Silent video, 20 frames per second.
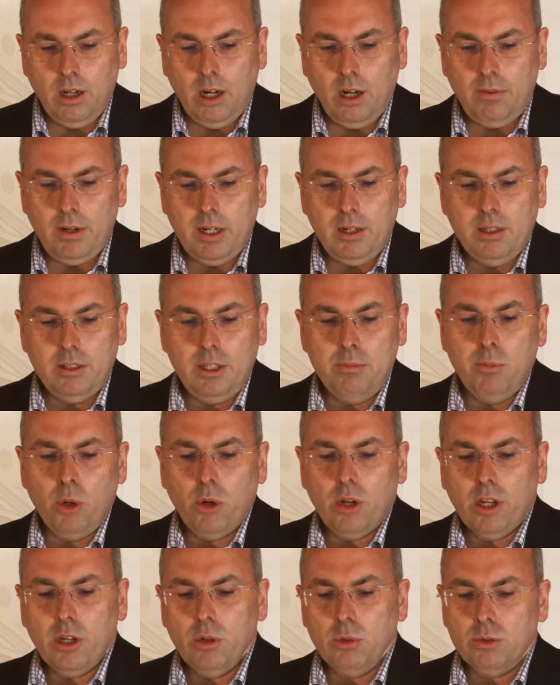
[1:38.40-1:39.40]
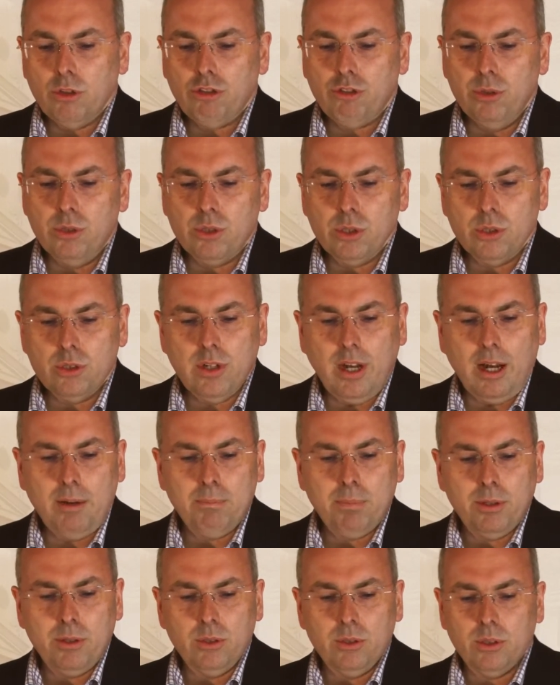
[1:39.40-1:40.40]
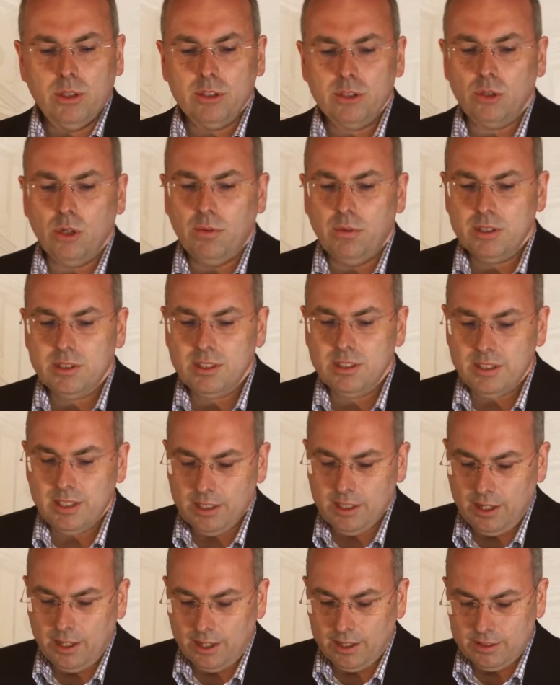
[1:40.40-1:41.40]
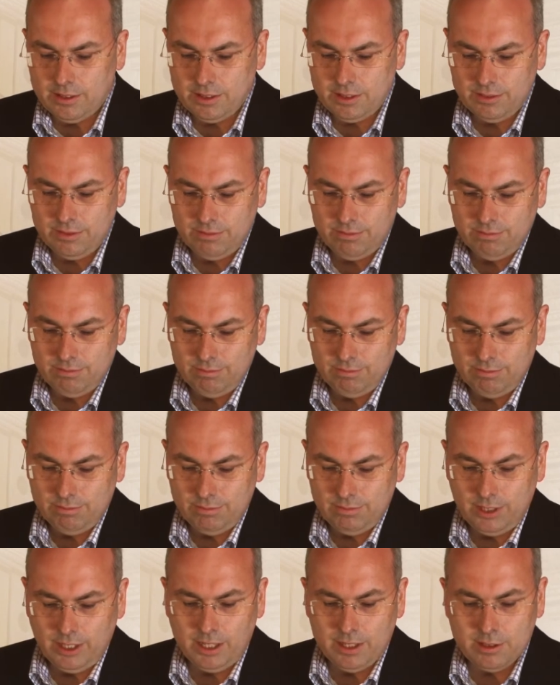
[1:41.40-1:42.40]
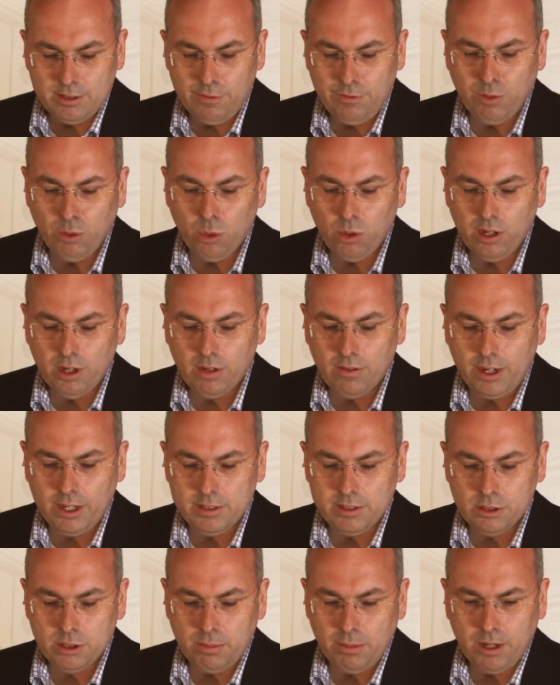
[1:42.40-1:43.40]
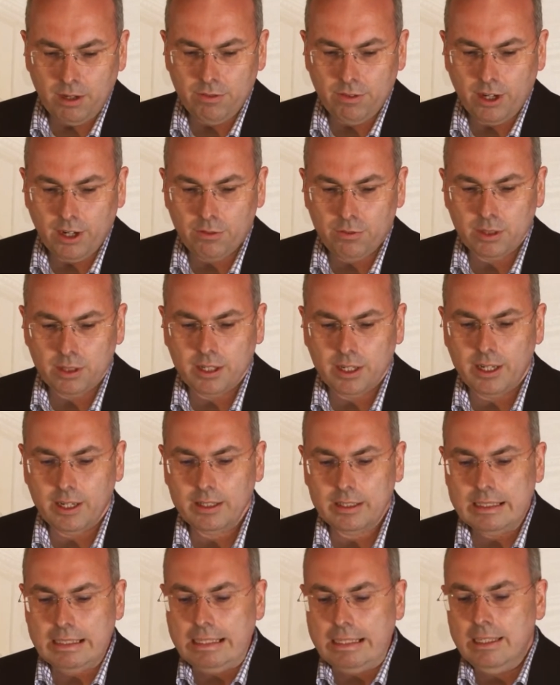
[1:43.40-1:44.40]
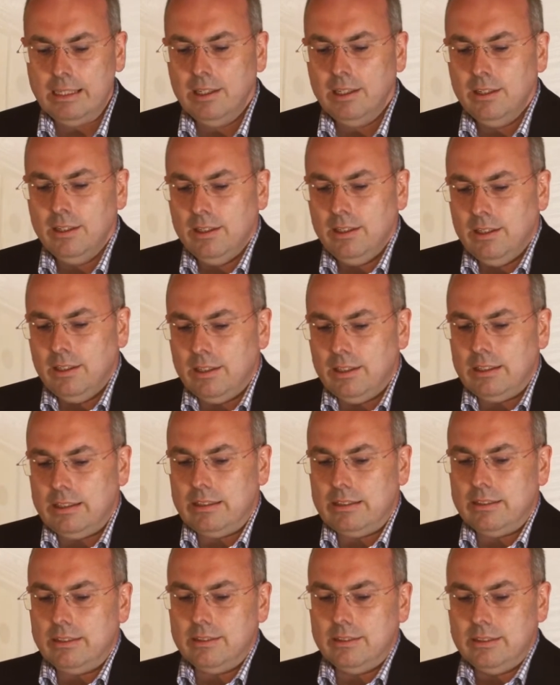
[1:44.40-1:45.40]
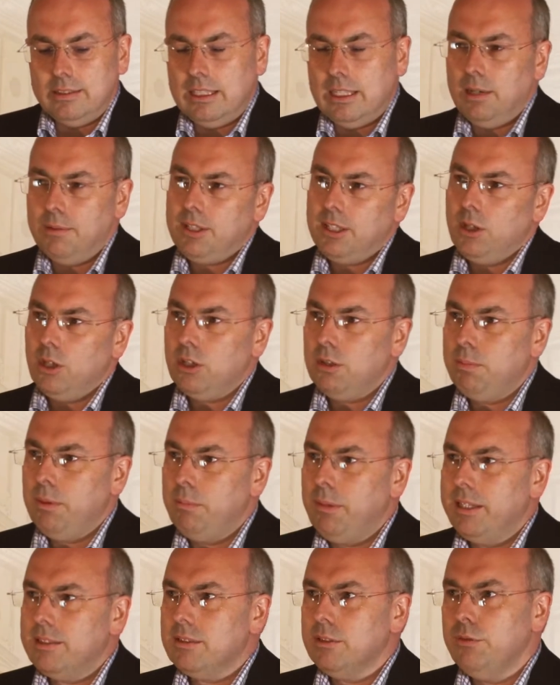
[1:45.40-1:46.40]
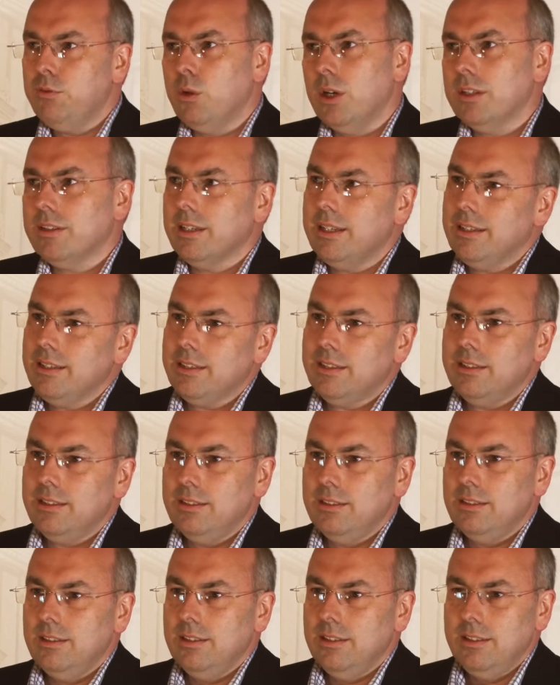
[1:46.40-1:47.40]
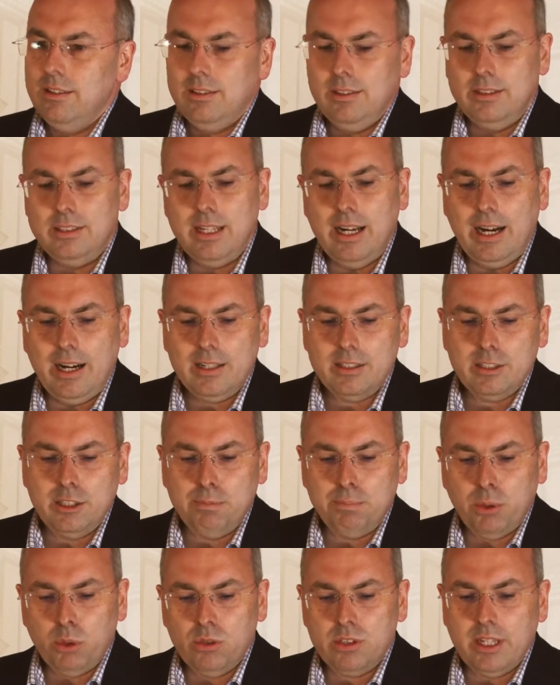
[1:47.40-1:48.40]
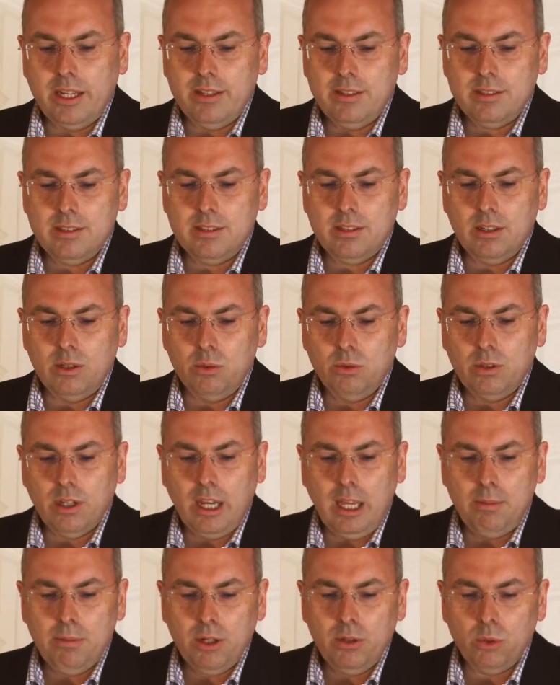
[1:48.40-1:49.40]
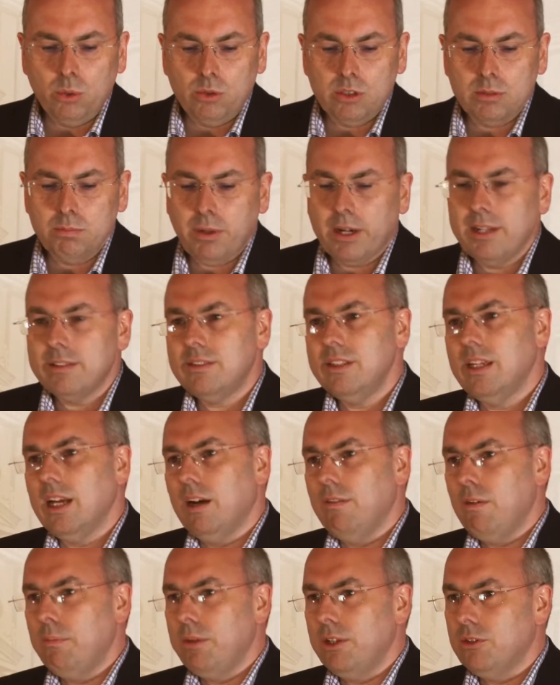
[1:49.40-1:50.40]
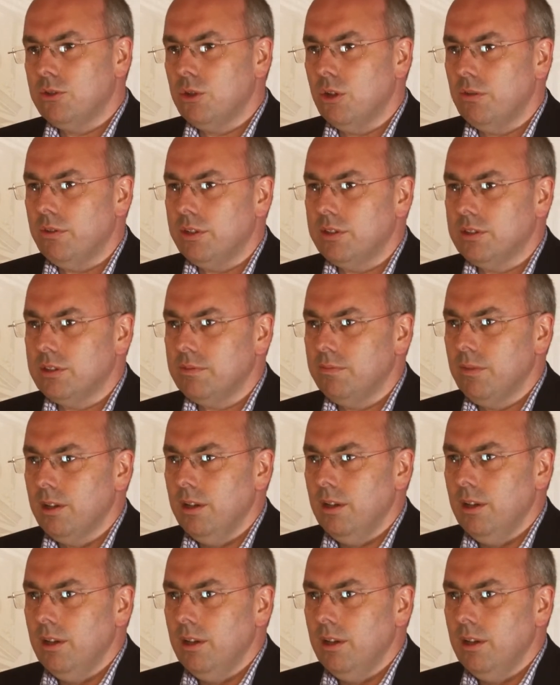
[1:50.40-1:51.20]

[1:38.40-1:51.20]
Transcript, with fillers: Aber die mögliche Unterstützung zur Anbindung der Services jeder Art. Die erste Folie quasi zu meinem Fachvortrag. Äh, ich hatte auch beim letzten Vortrag diese 80 Prozent der Unternehmen nutzen bereits E-Government Service.